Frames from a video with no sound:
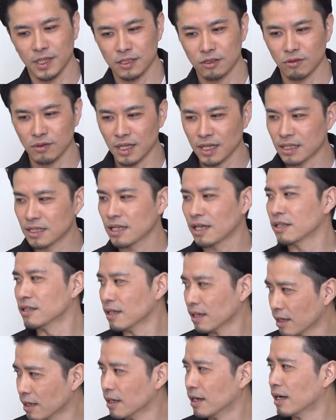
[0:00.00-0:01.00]
まあ、一応劇団員
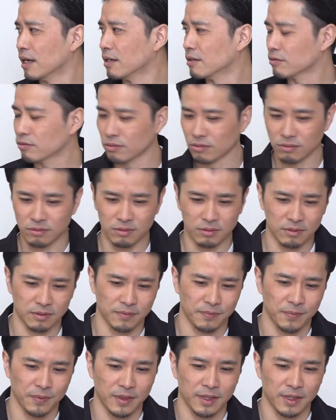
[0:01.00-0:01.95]
だから、その